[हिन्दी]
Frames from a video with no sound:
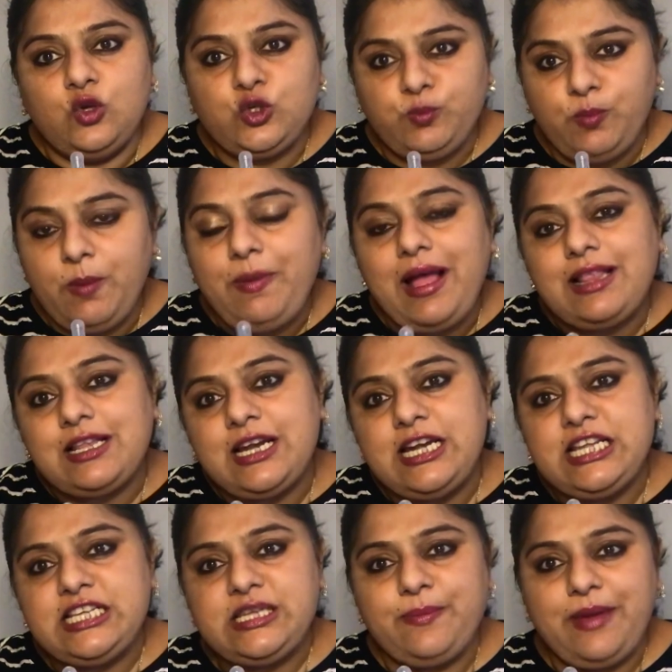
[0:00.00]
उस पर बात
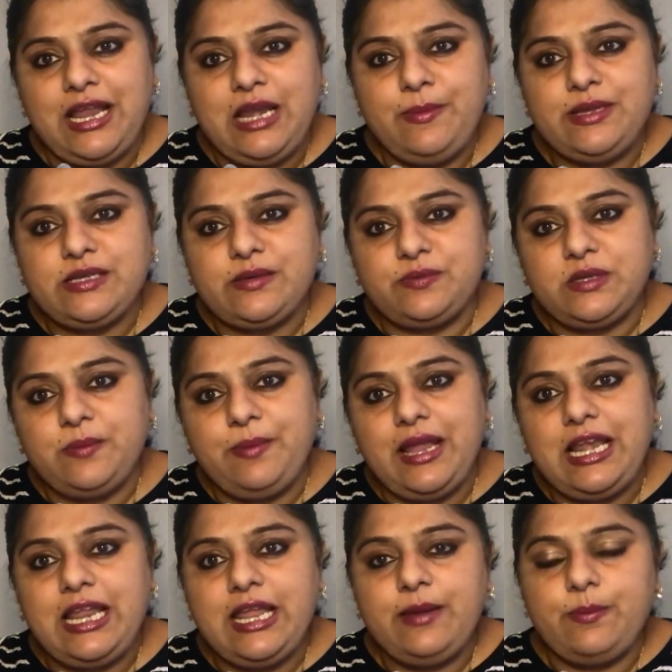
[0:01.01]
करने से पहले मैं सबसे
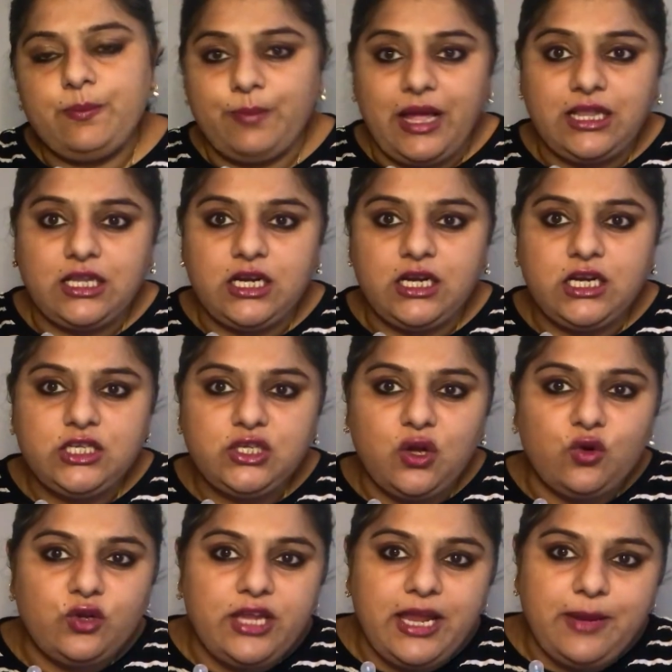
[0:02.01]
पहले बात करना
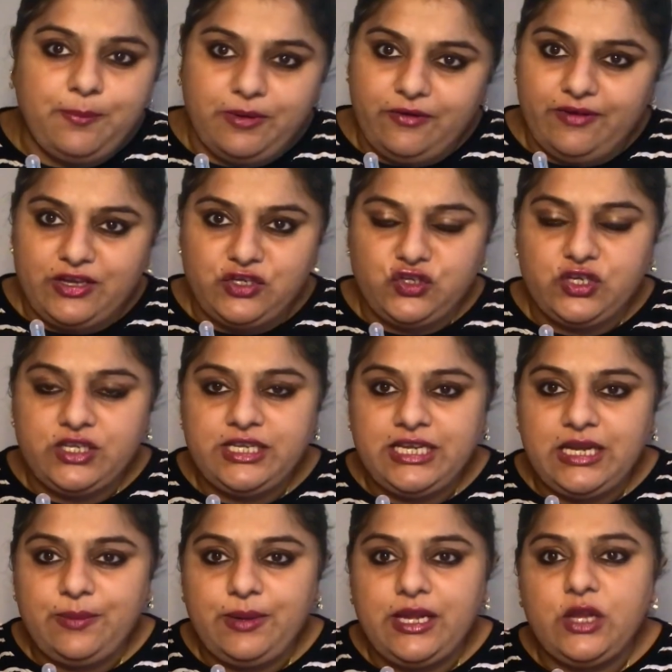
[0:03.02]
चाहूँगी एक प्रिवेंशन
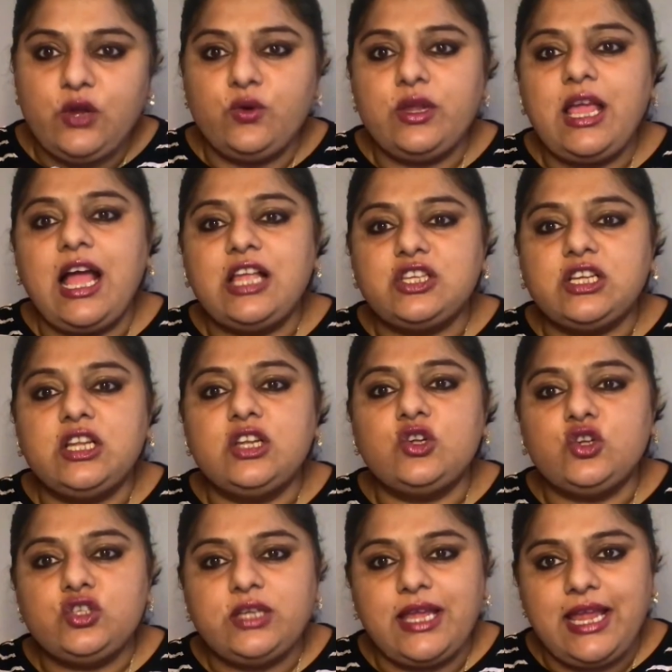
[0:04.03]
की भी क्योंकि आजकल
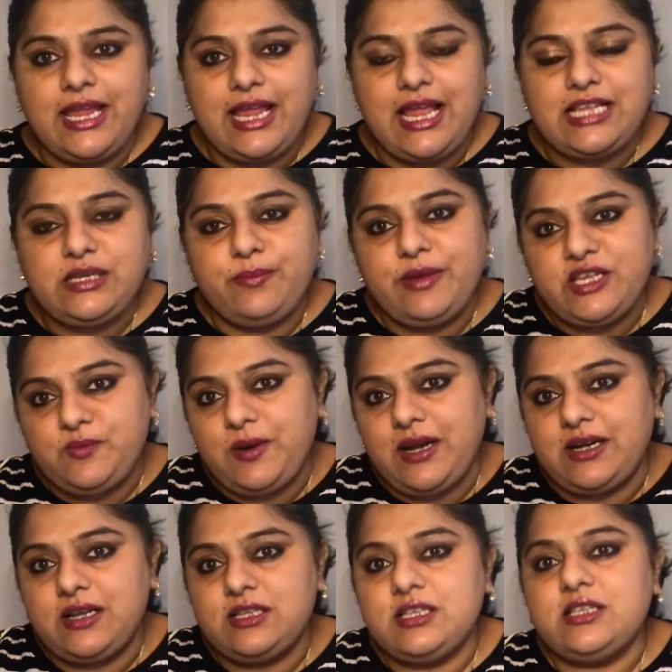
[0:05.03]
कुछ एक ऐसी बेस्ट
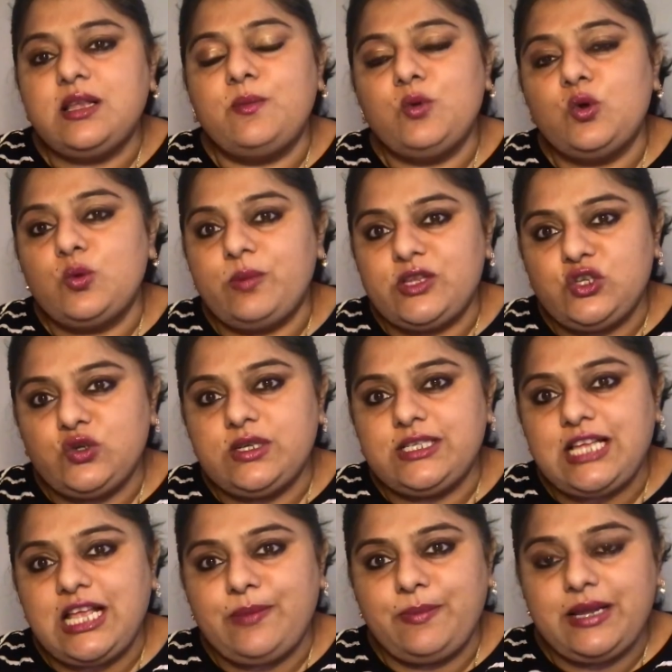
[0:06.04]
प्रैक्टिस हम लोग बच्चों के
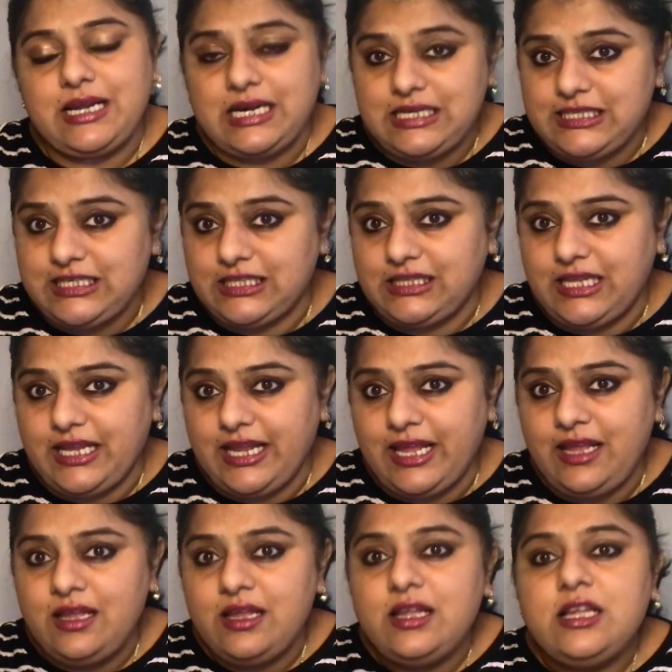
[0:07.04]
साथ में कर सकते
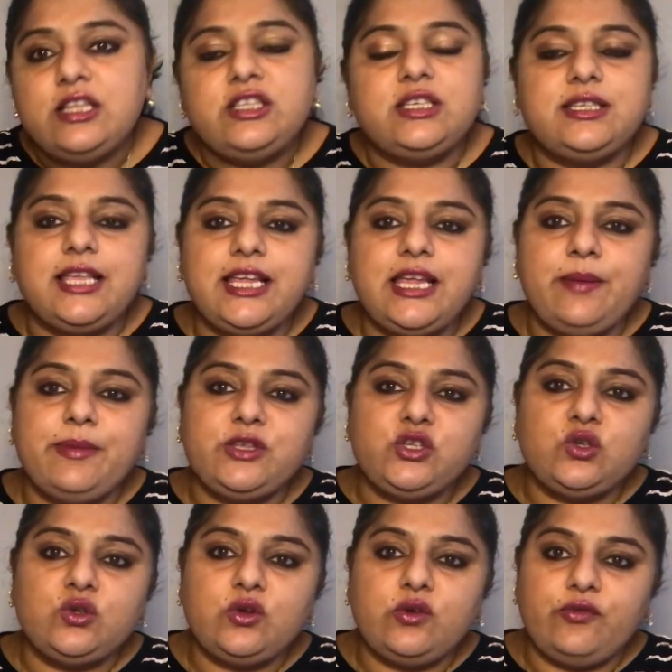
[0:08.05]
हैं जिससे कि
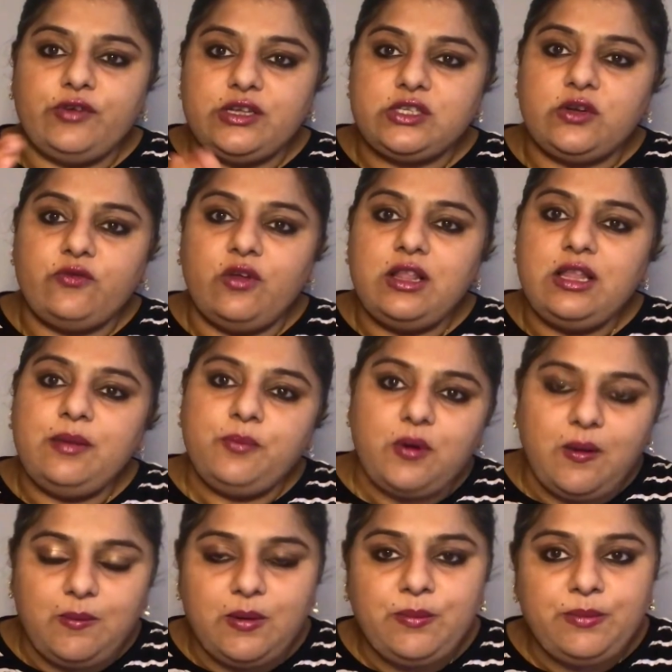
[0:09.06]
बच्चों को फर्स्ट ऑफ ऑल ये
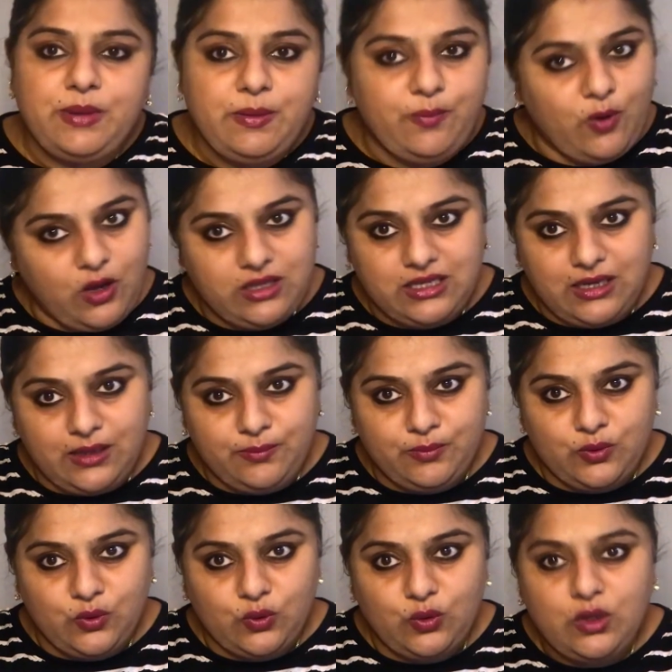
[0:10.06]
प्रॉब्लम भी बहुत कम
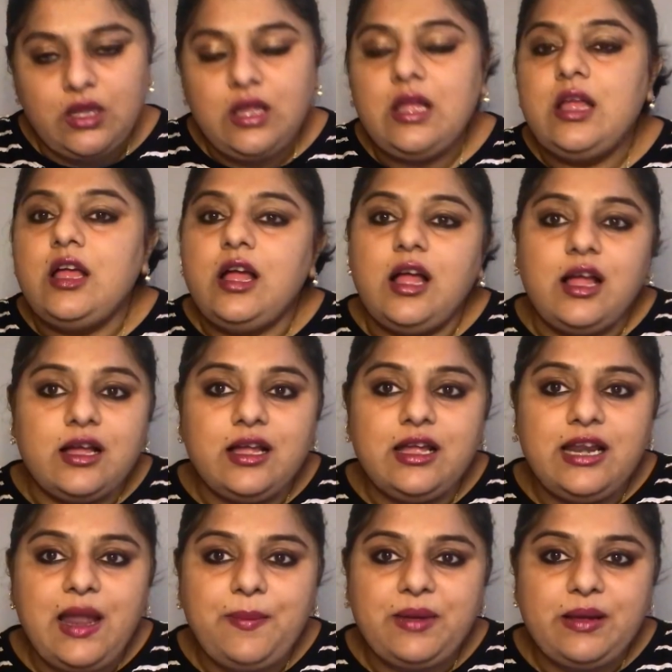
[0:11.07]
हो
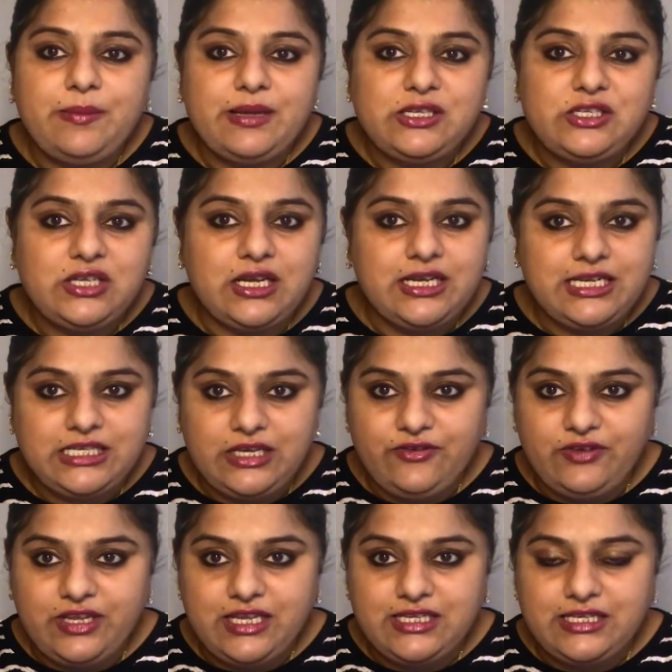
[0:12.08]
अगर आपका बच्चा
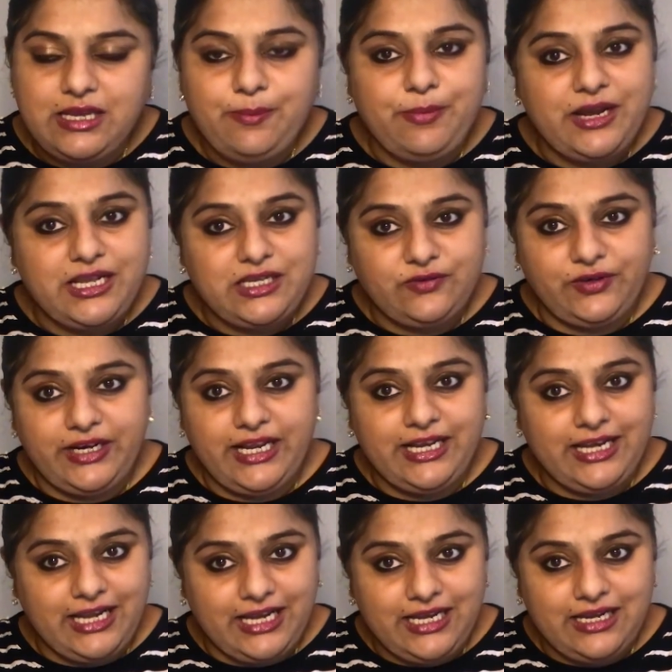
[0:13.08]
किसी वजह से ब्रेस्ट
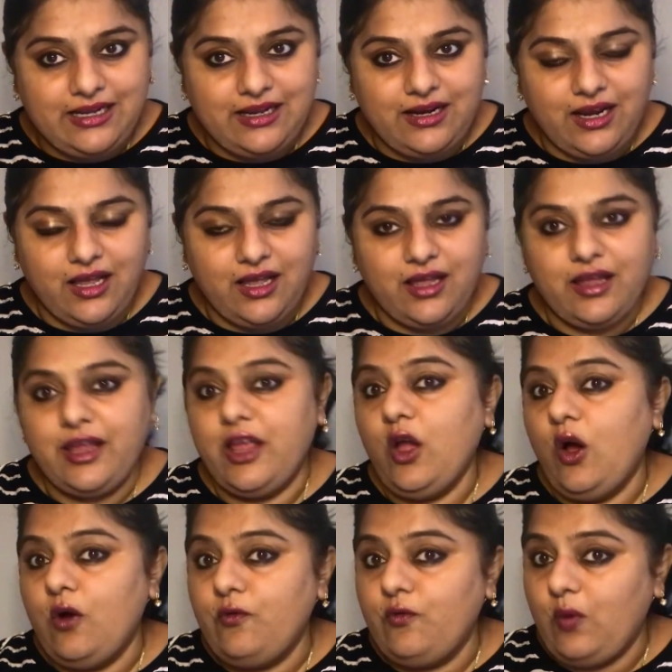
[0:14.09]
फीडिंग नहीं कर रहा है
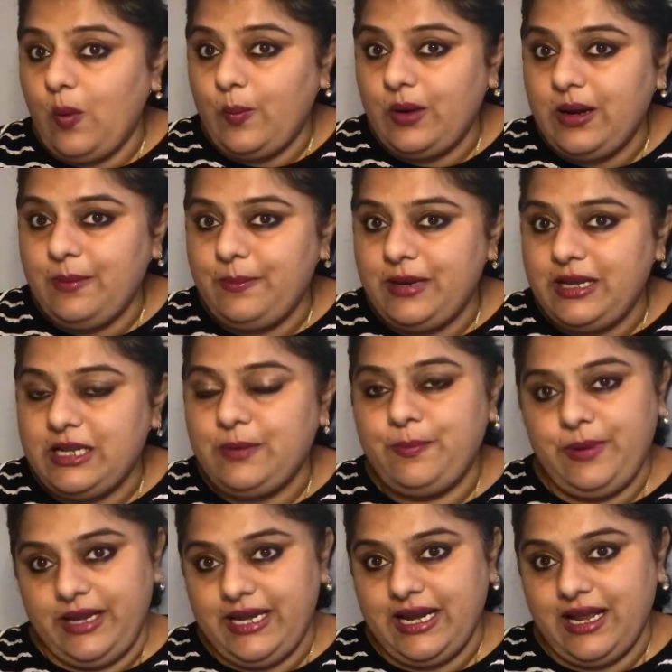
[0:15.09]
और फॉर्मूला मिल्क
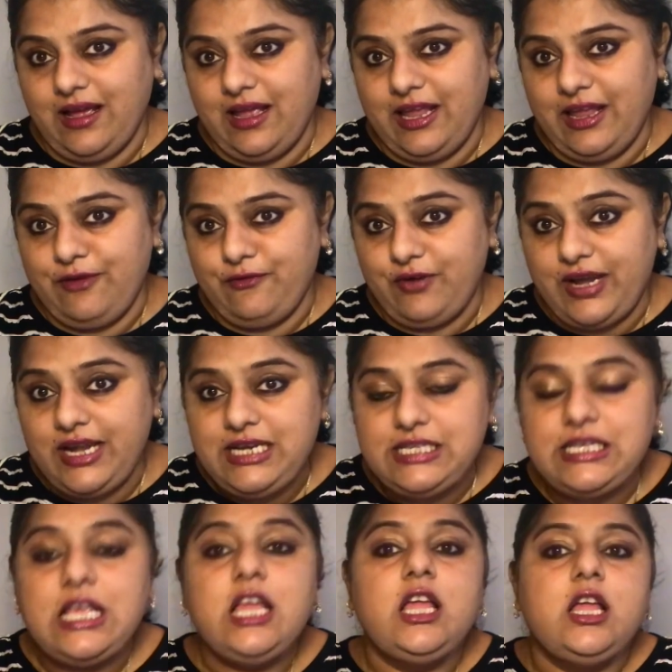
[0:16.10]
पी रहा है
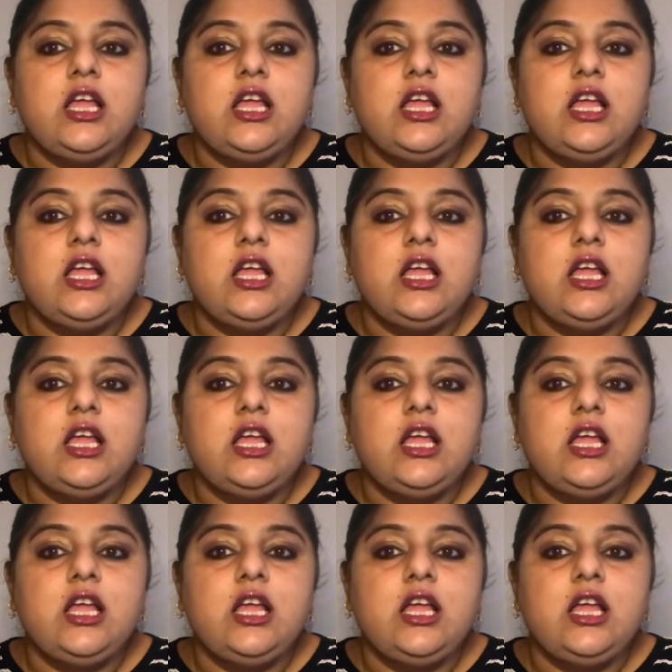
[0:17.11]
फ्रेंड्स